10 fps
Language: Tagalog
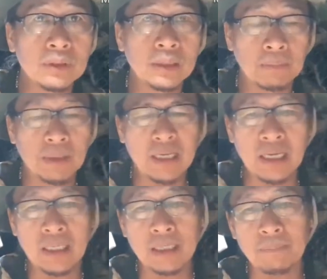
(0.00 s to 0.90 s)
na
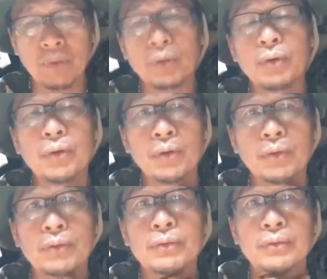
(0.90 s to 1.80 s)
mangyari pero
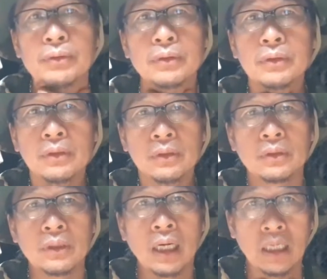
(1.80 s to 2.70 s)

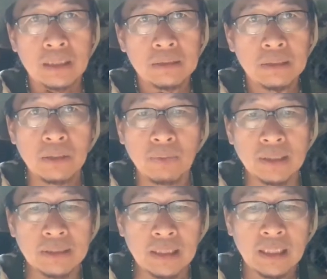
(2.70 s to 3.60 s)
hanggat
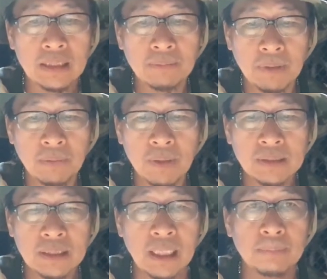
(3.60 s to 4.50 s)
iwasan natin,
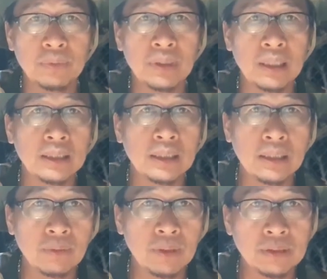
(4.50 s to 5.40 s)
maiwasan na po natin.
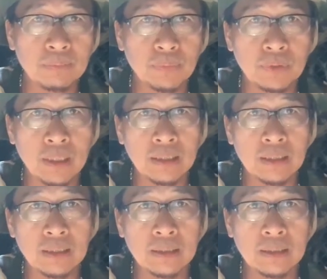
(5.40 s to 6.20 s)
Iwasan po natin